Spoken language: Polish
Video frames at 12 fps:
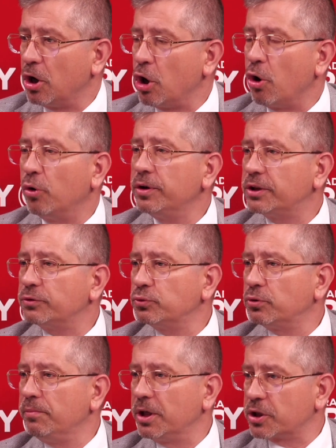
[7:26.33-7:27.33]
One służą
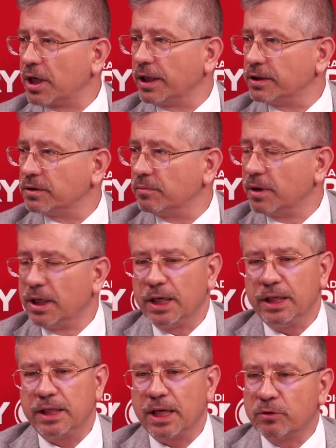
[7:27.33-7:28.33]
mieszkańcom
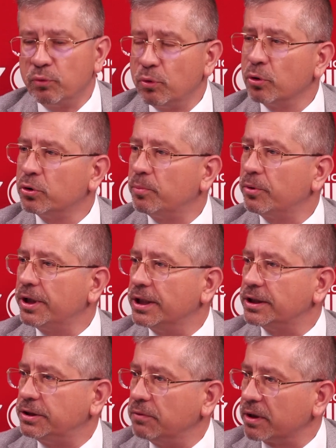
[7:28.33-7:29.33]
i tak długo, dopóki jest
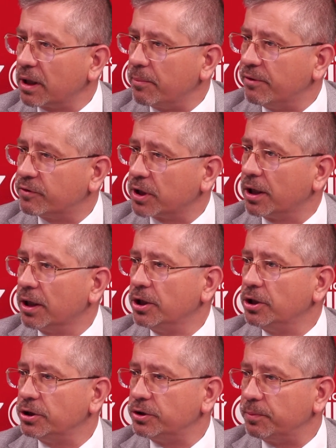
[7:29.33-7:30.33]
siła nabywcza,
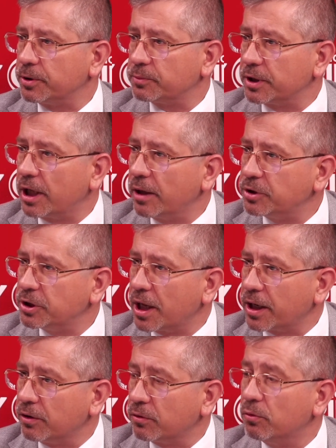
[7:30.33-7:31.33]
sprzedają się na
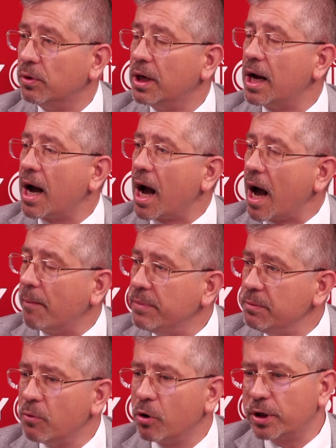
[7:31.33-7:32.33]
rynku, a
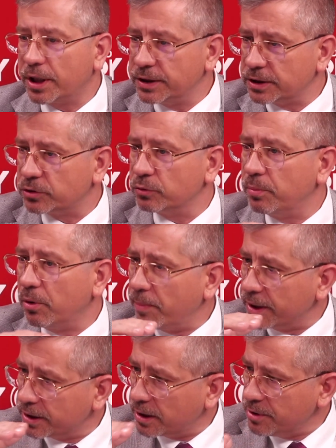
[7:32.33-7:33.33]
mimo kryzysu
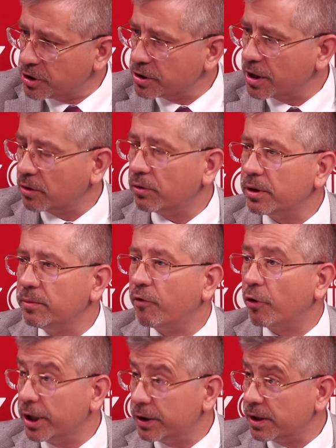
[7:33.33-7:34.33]
popandemicznego i
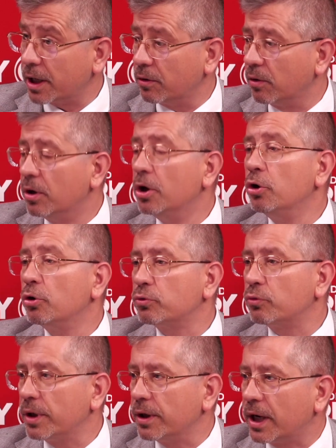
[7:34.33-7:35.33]
wojennego,
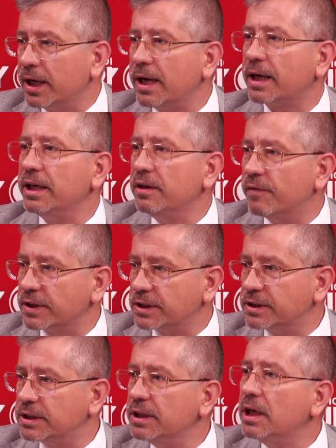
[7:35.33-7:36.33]
który rynek
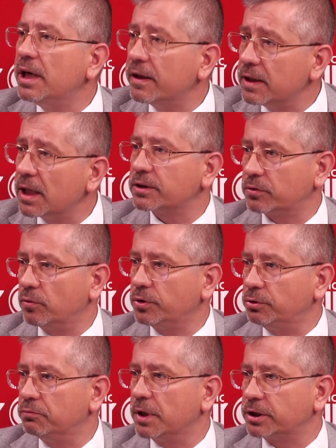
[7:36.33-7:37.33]
inwestycyjny jednak
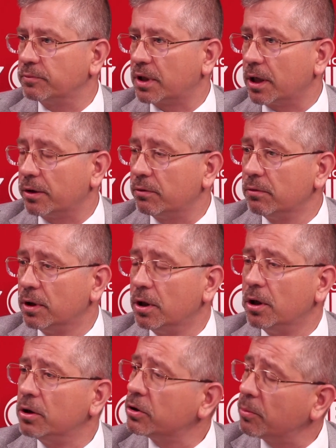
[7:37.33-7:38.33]
schłodził w naszym kraju,
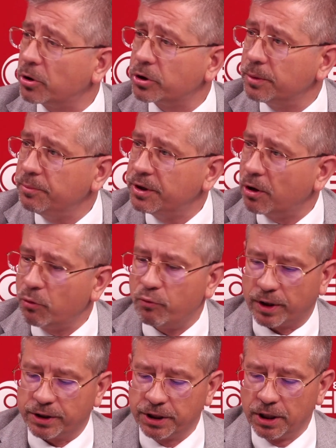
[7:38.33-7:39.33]
to proszę mi
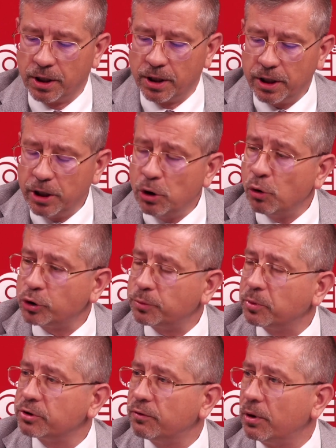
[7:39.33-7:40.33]
zaufać, ilość
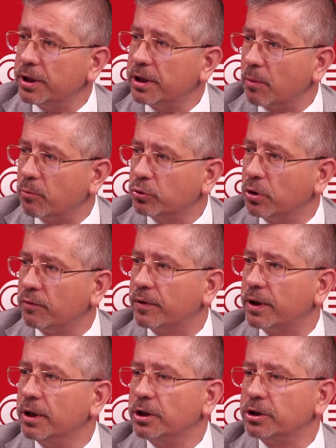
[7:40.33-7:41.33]
pozwoleń na budowę
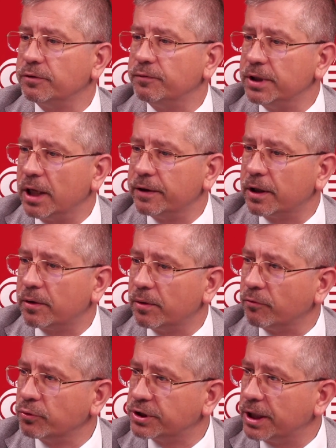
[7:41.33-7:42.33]
czy wydanych
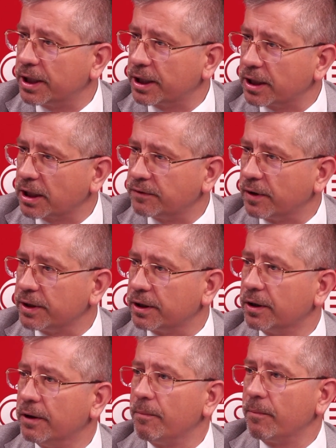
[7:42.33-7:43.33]
wz tak zwanych,
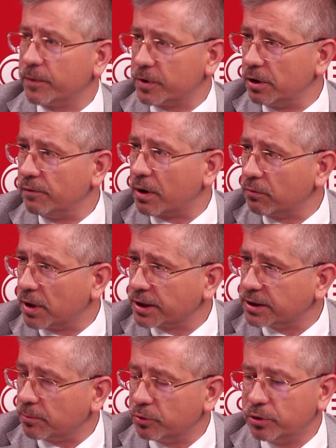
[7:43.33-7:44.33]
czyli warunkach
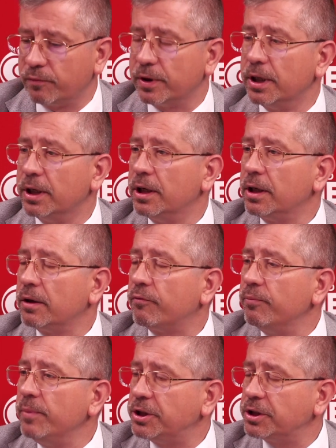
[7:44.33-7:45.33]
zabudowy,
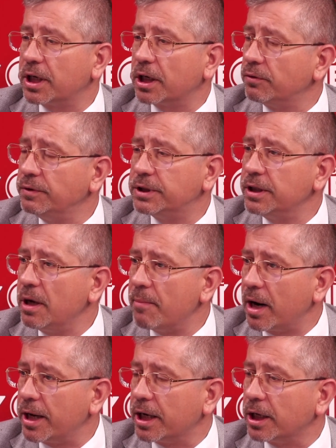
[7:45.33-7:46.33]
w mieście Katowice nie
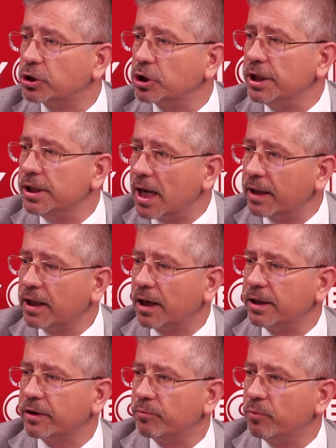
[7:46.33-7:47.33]
maleje, czyli nadal
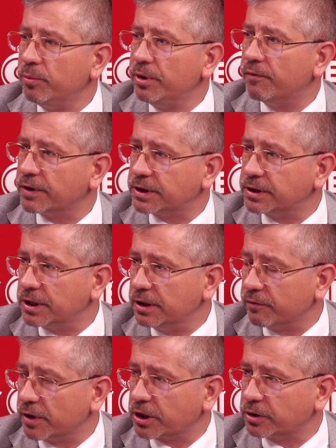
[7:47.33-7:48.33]
jest boom inwestycyjny
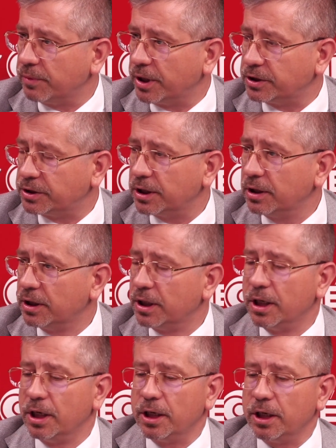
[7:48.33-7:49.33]
w naszym mieście
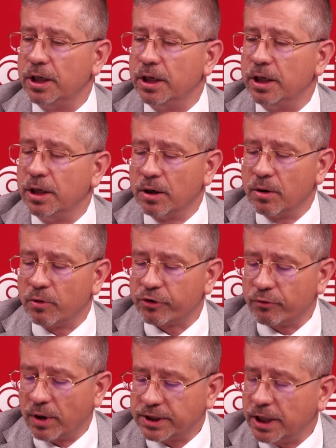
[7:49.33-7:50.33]
i
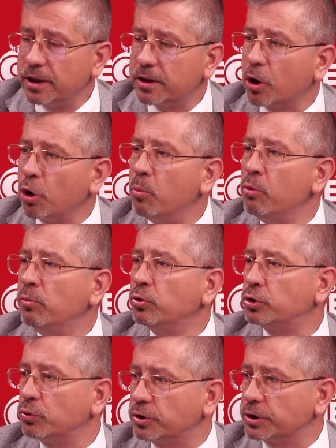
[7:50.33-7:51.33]
schładzanie tego boomu
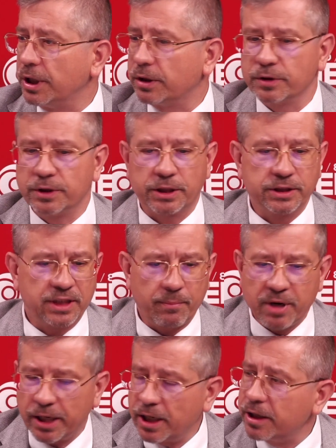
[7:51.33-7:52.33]
sztucznie, to znaczy
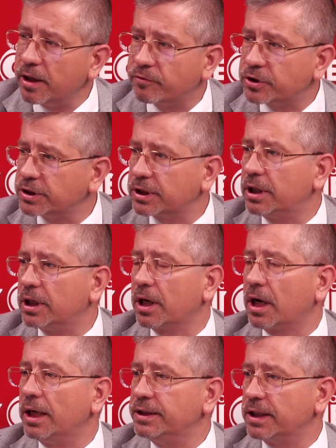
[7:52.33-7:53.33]
zabranianie wszystkich
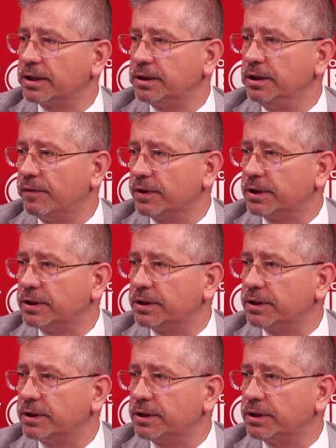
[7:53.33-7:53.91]
realizacji inwestycji.